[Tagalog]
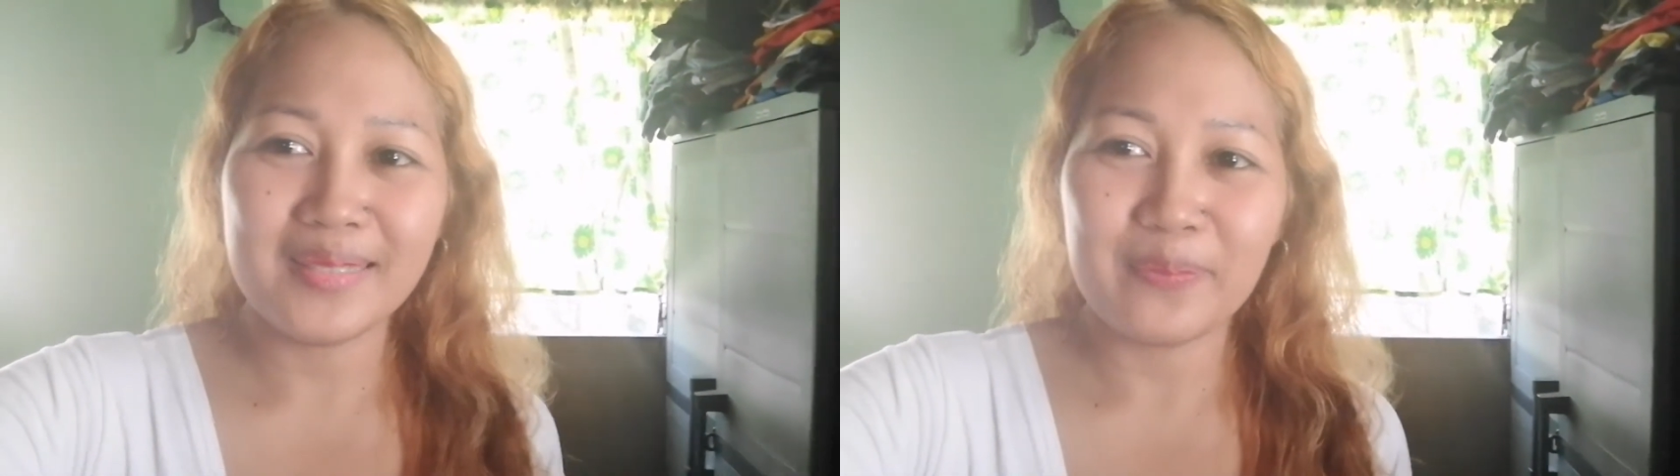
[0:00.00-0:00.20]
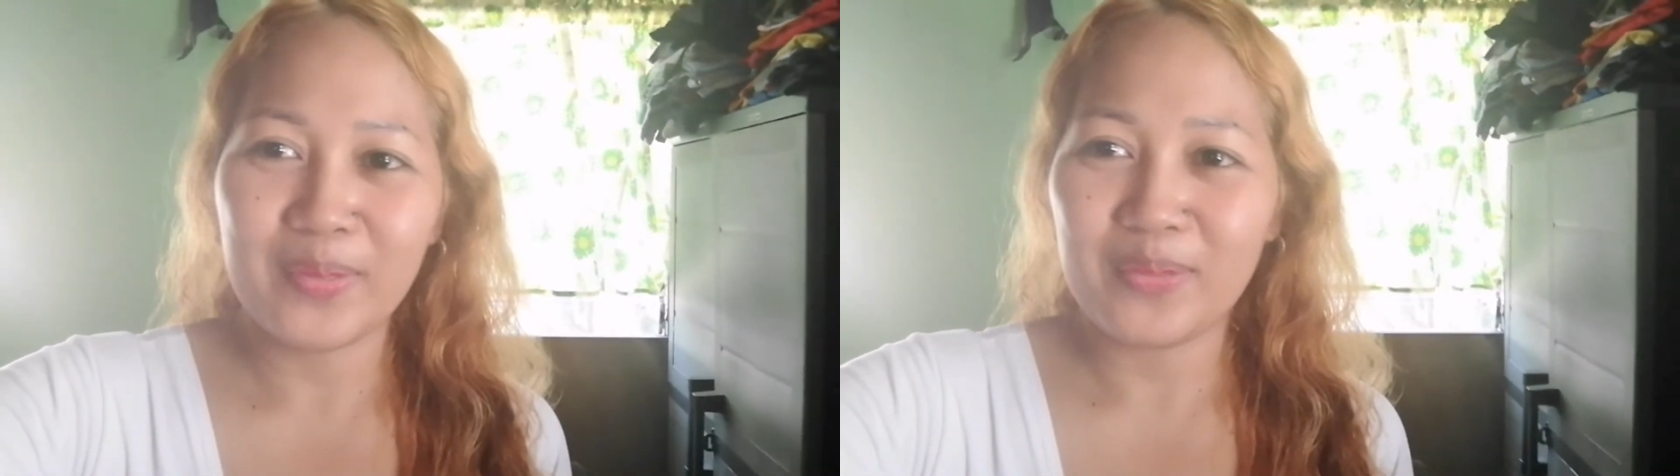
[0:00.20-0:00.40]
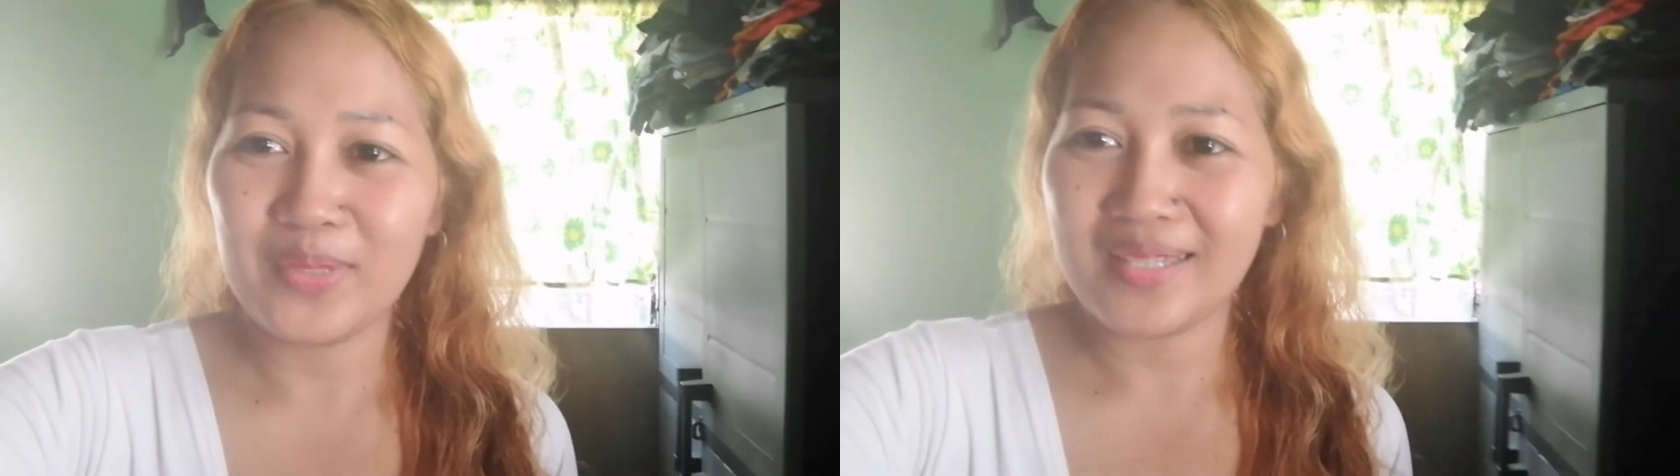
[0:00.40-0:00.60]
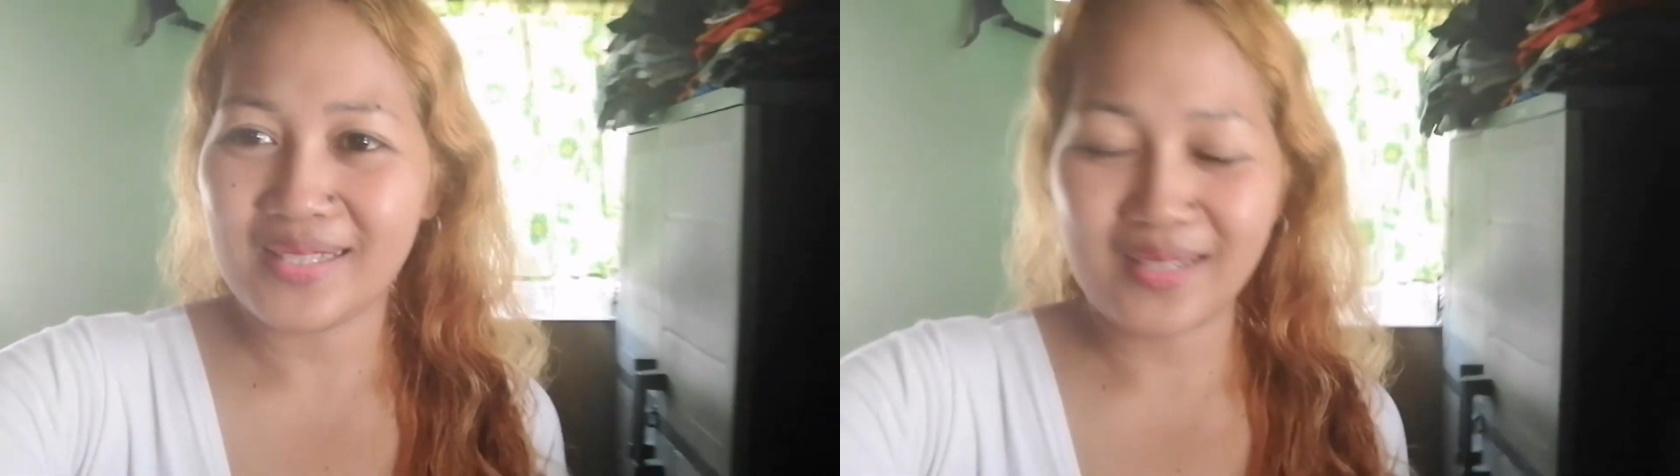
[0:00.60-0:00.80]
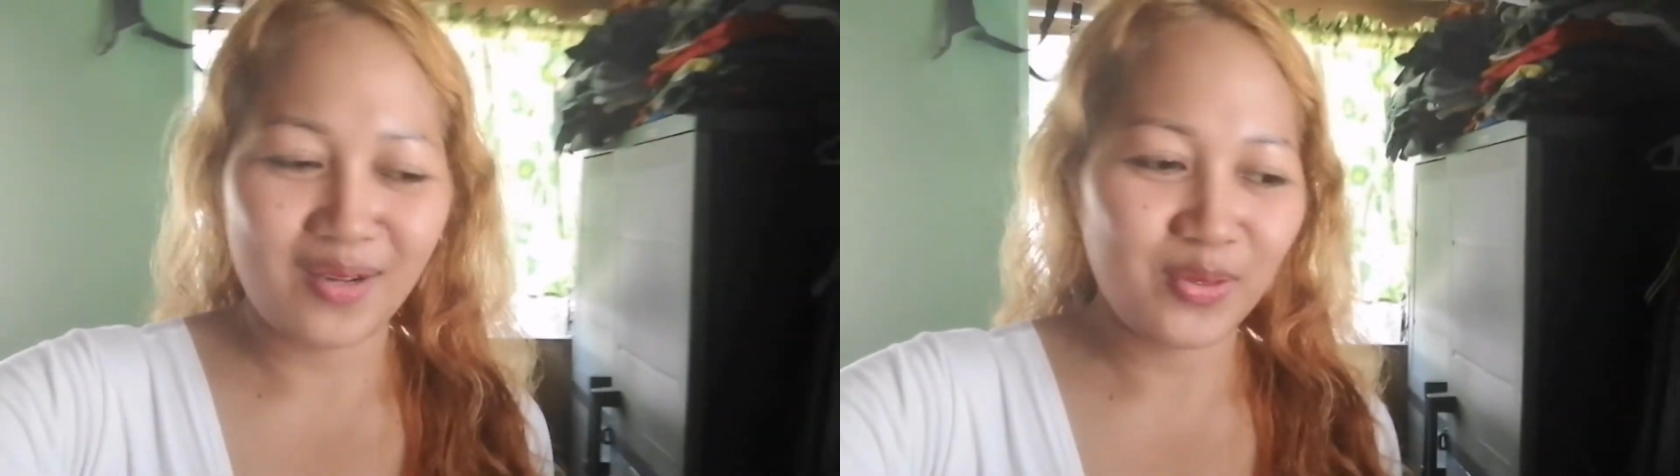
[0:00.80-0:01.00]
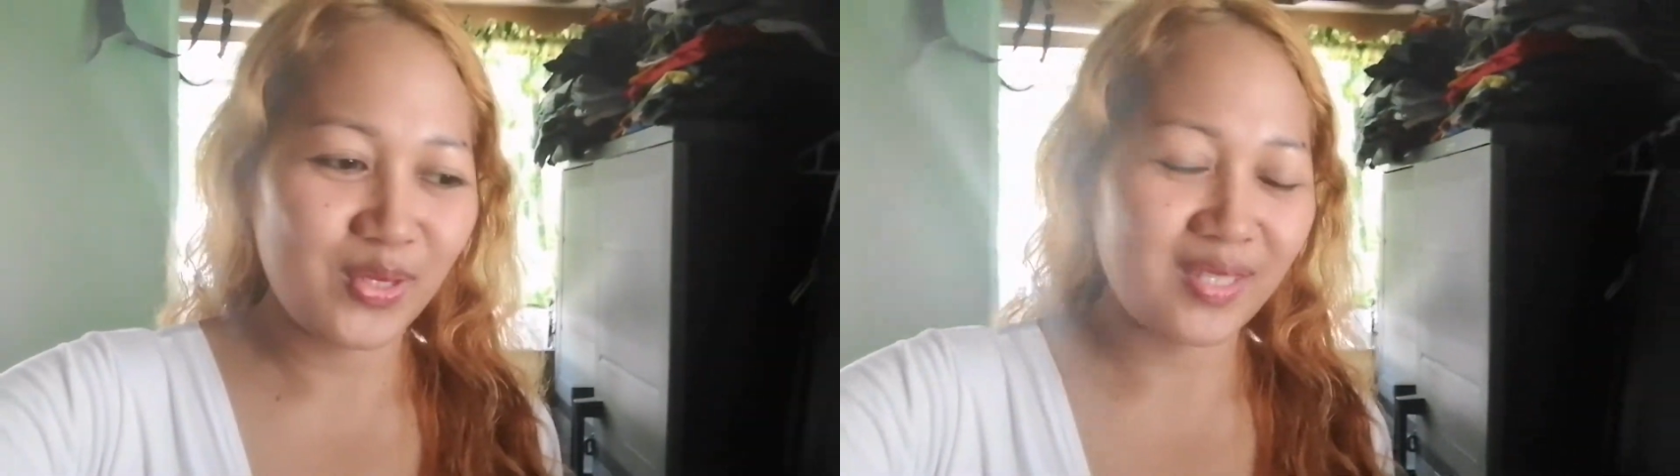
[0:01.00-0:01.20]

Hindi pa ako nakasahod.